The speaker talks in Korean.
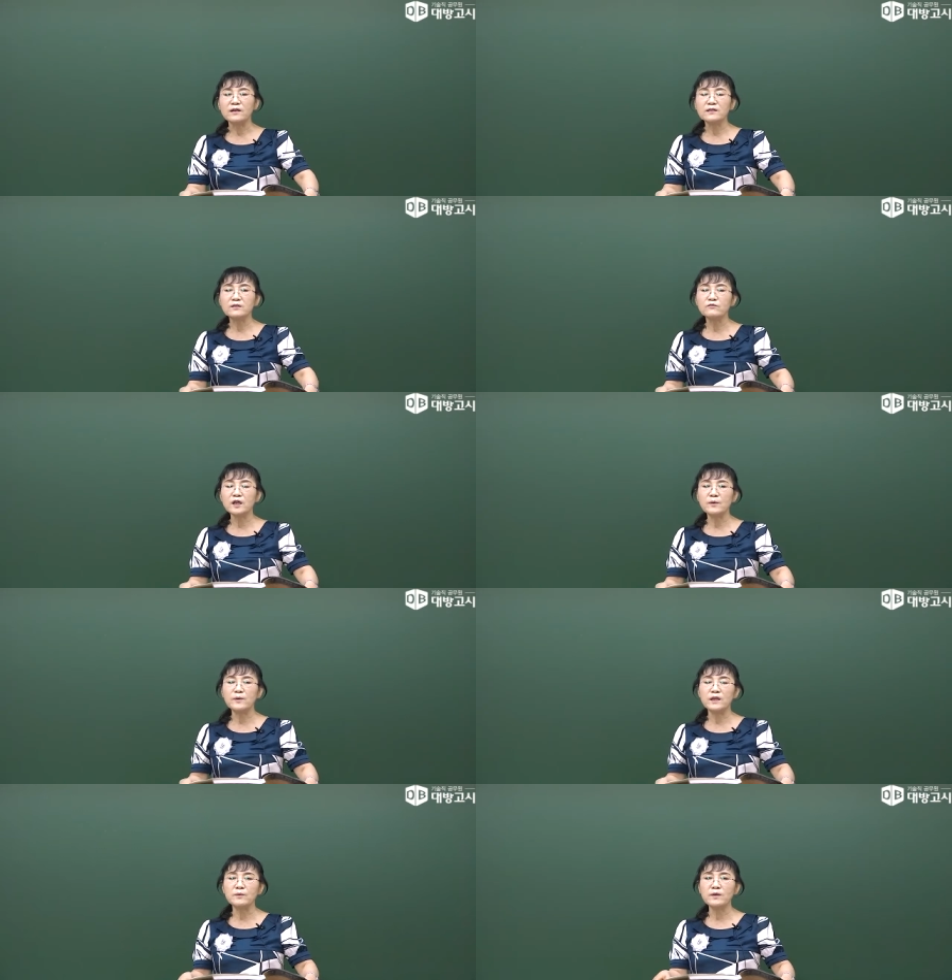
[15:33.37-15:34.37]
그래서 우리가
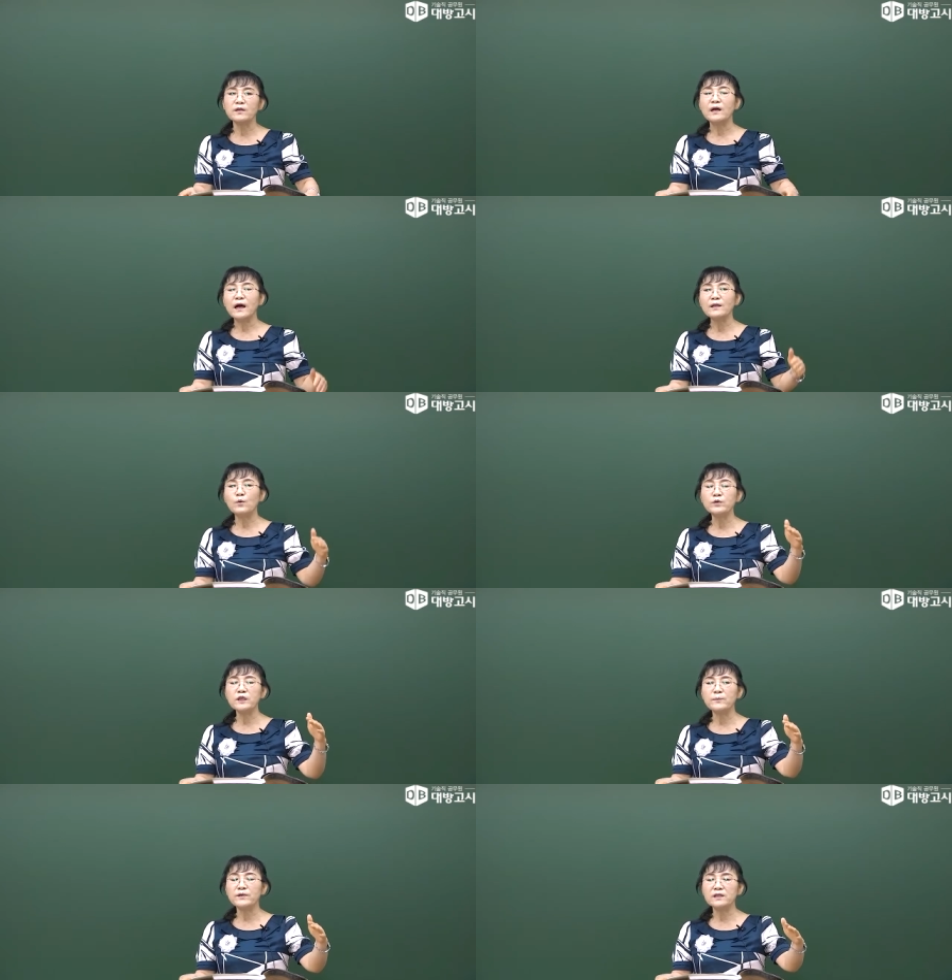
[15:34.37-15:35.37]
보게 되면 한
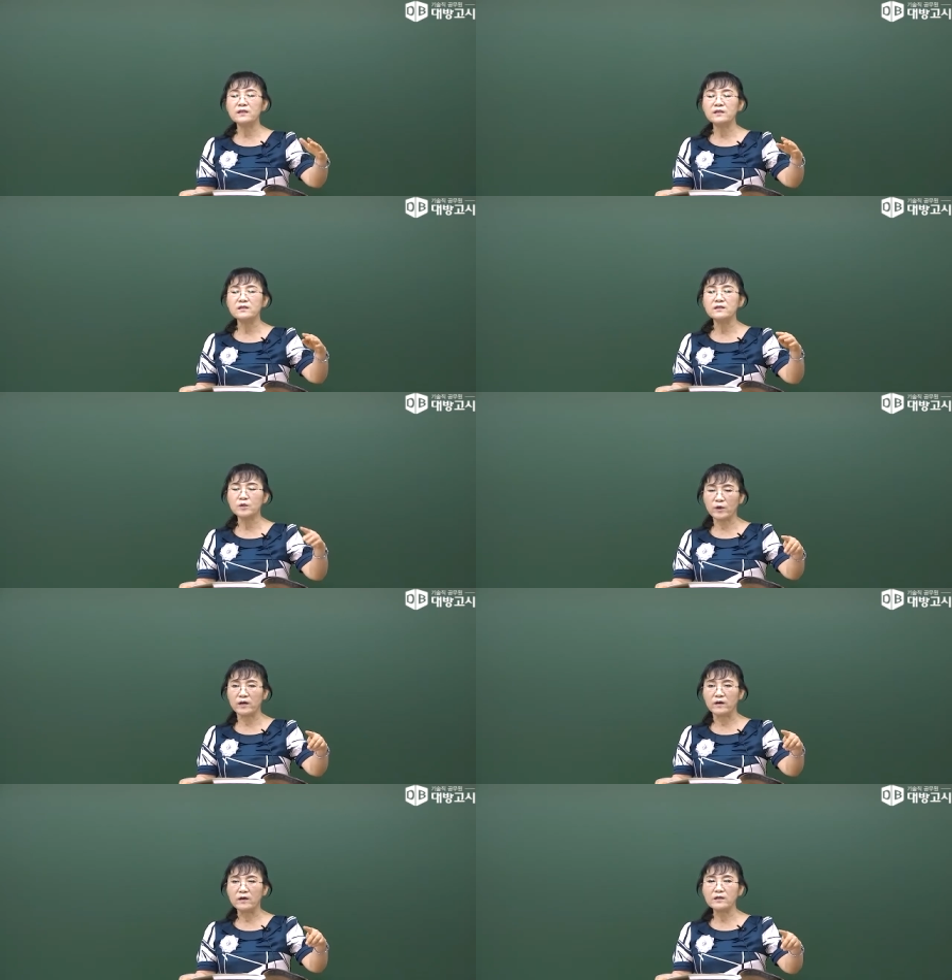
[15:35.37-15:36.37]
50%는 쉬워요.